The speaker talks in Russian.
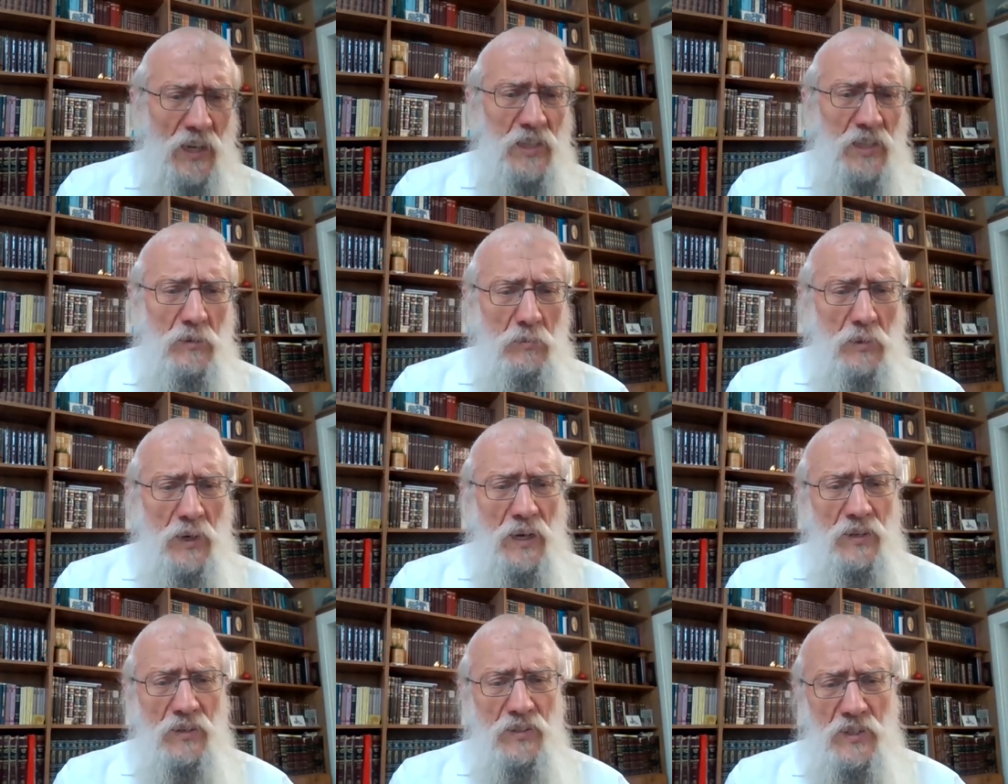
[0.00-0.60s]

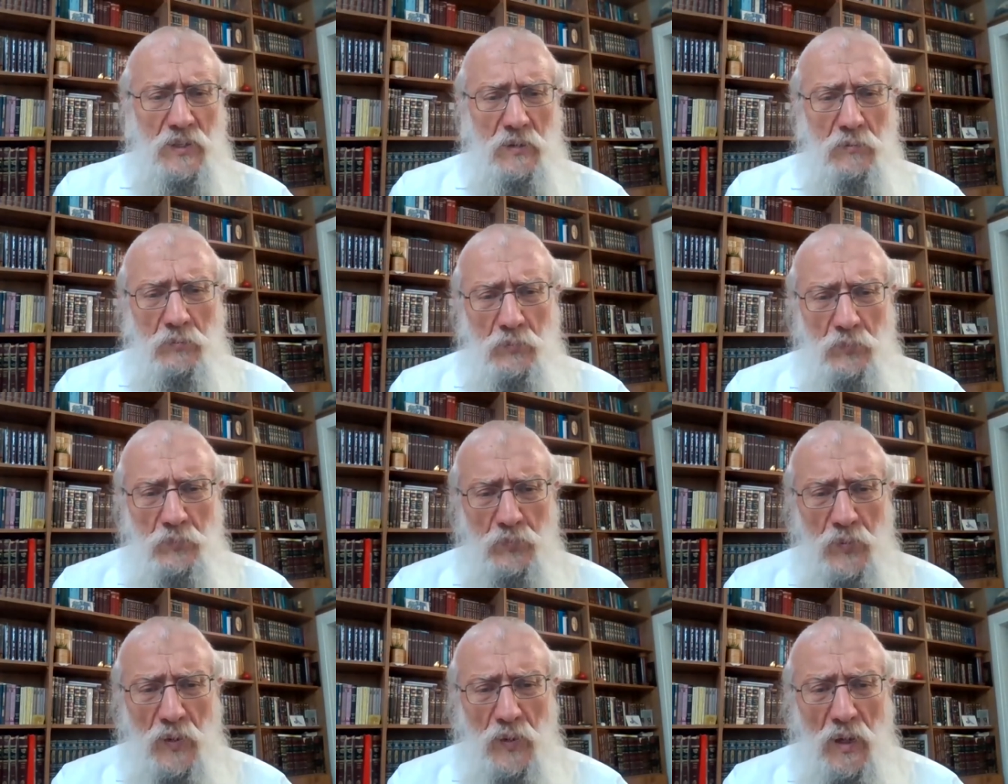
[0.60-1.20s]
ошибается.
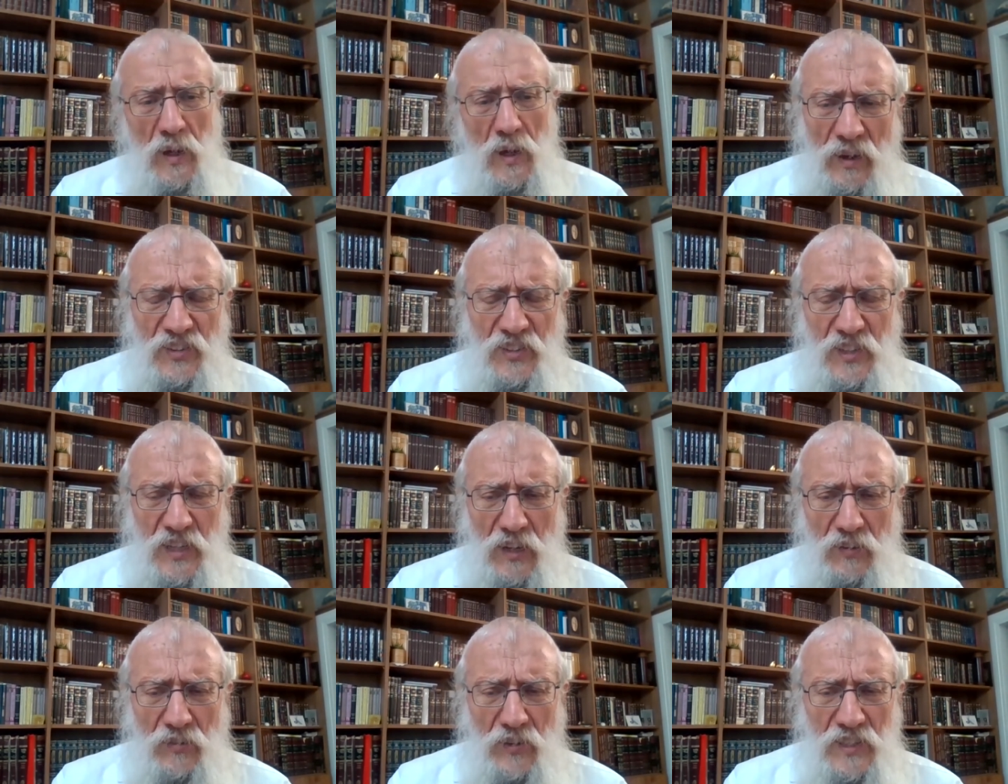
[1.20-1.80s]

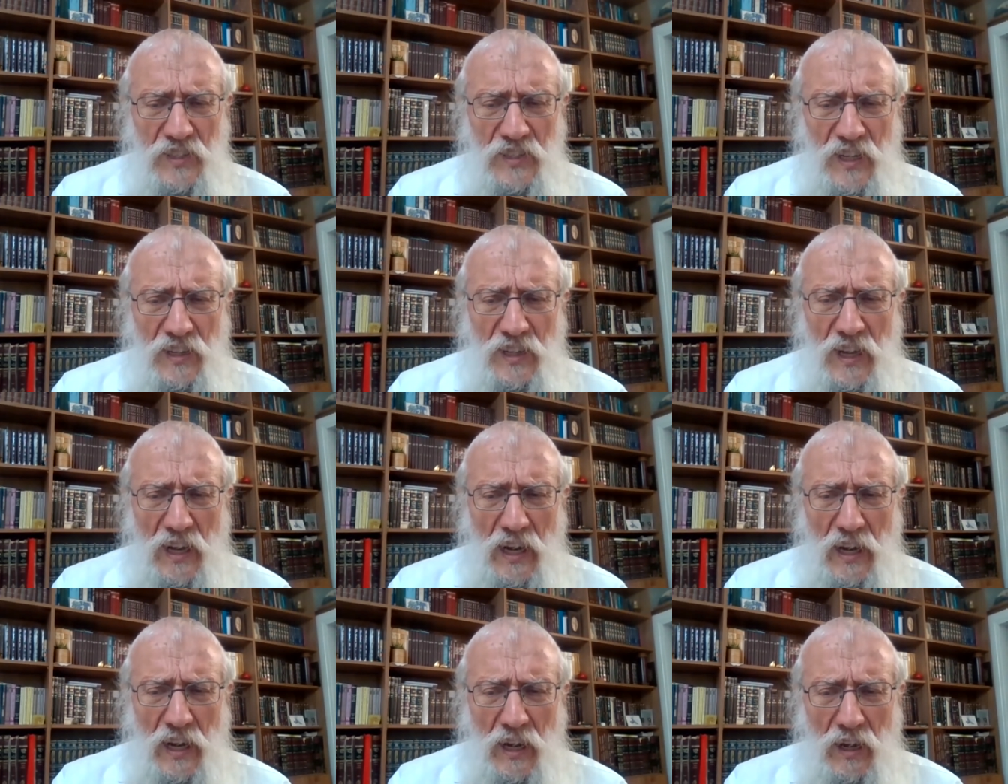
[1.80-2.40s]
Истина ведь
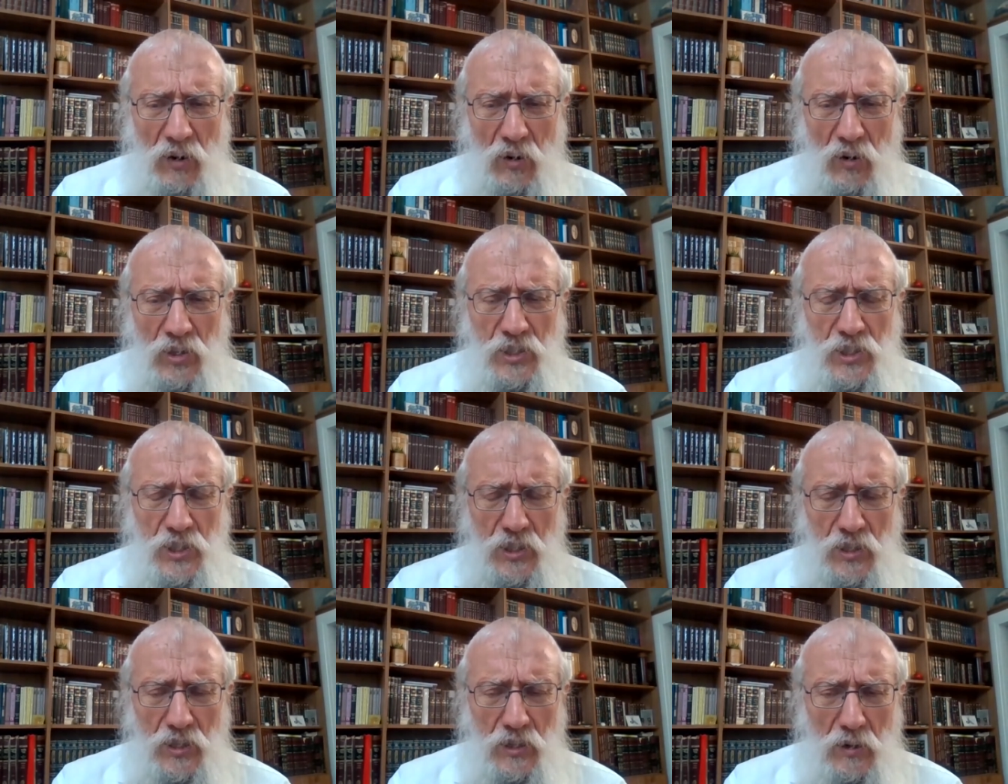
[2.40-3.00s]
она
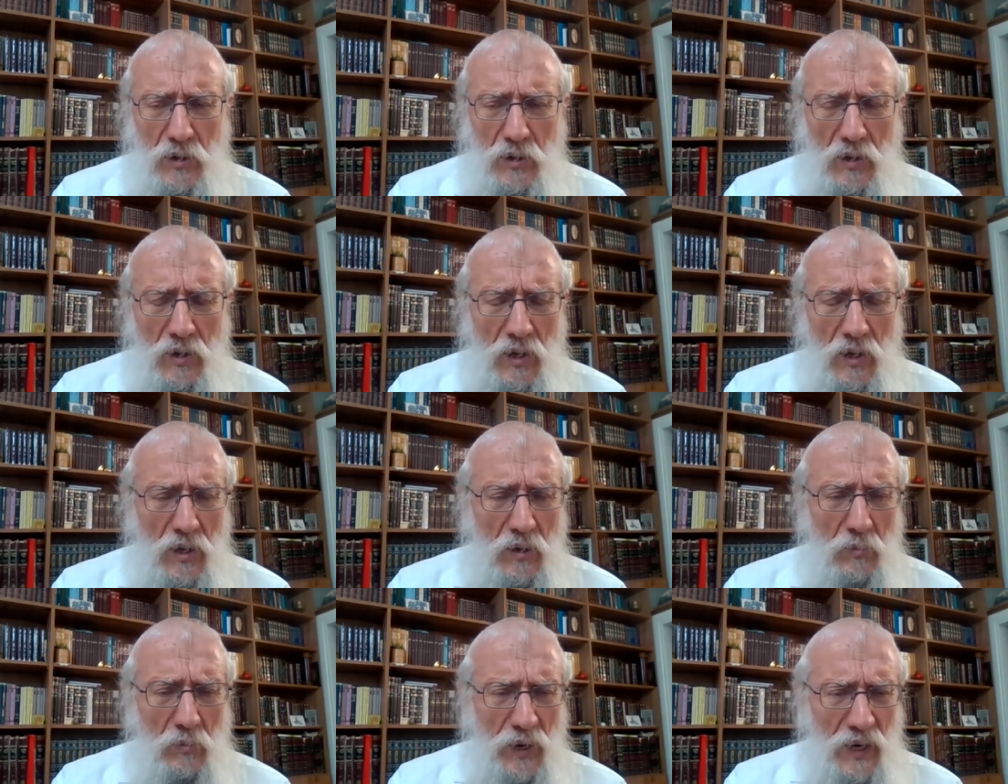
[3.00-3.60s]
очень
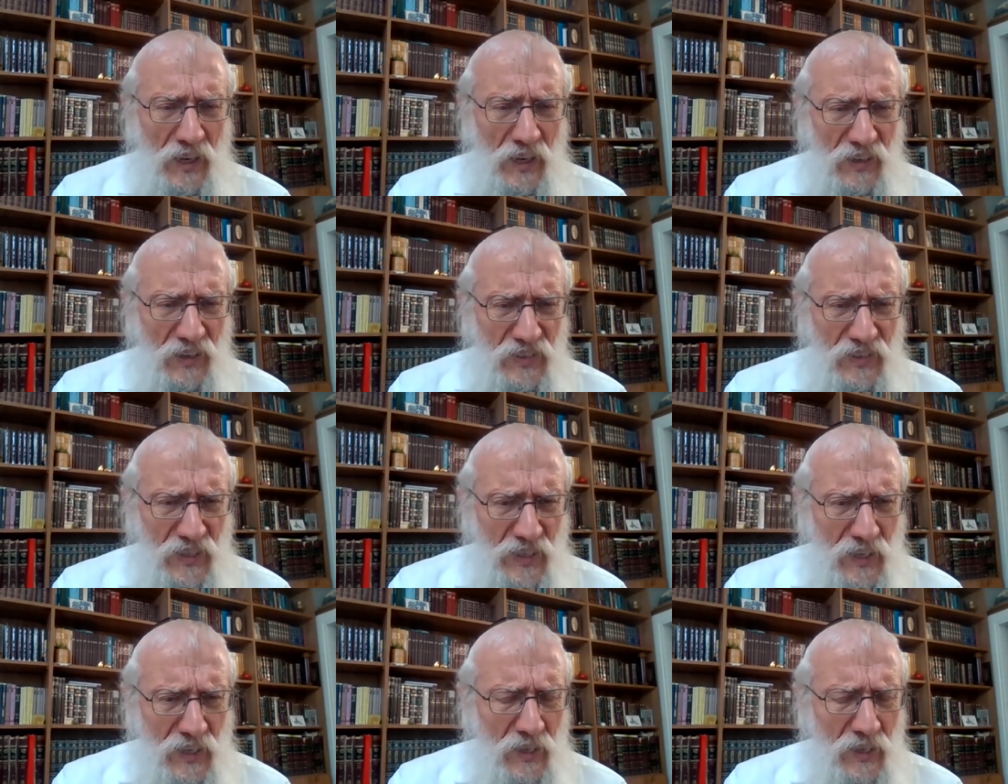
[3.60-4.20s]

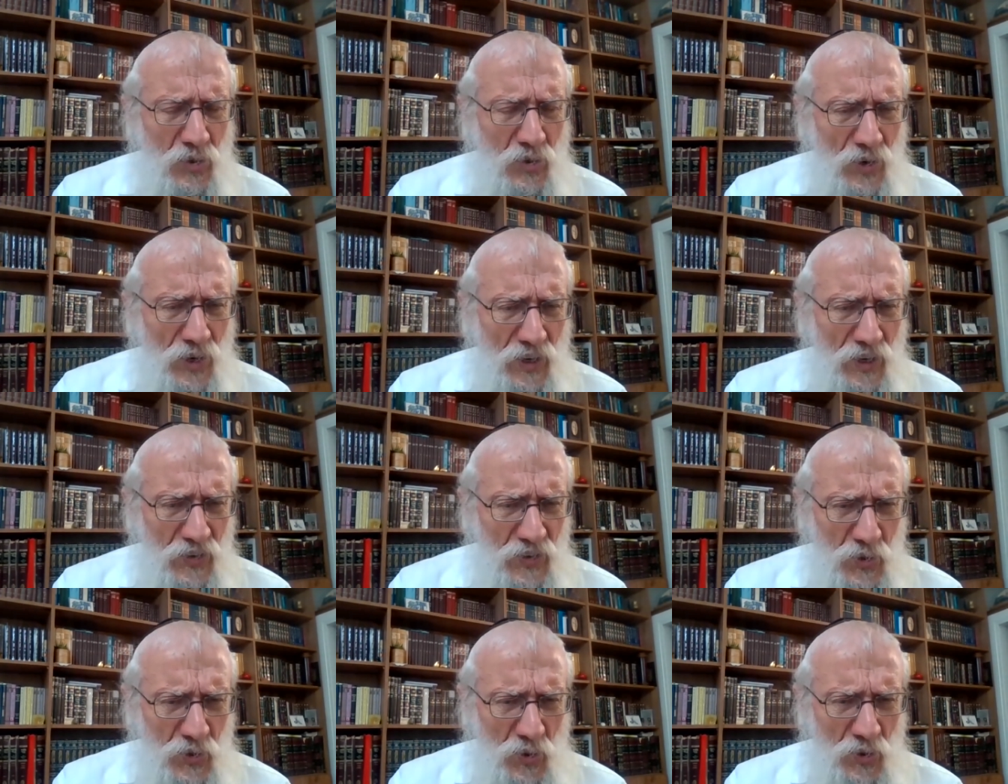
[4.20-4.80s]
болезнь, она
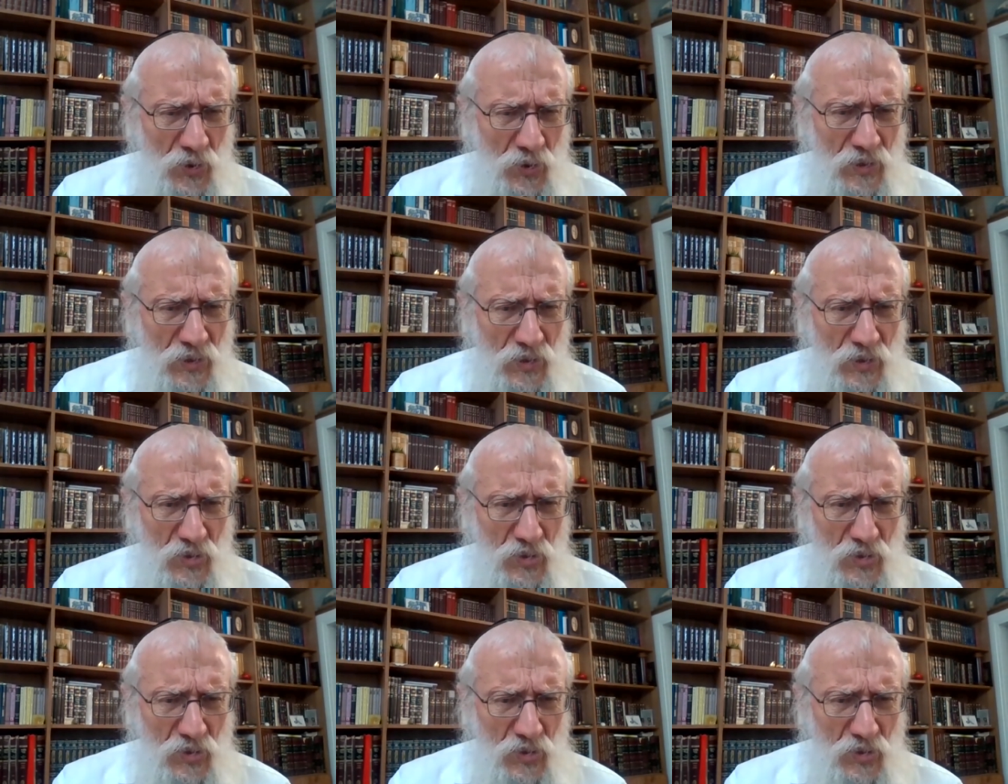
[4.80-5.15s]
дорого стоит.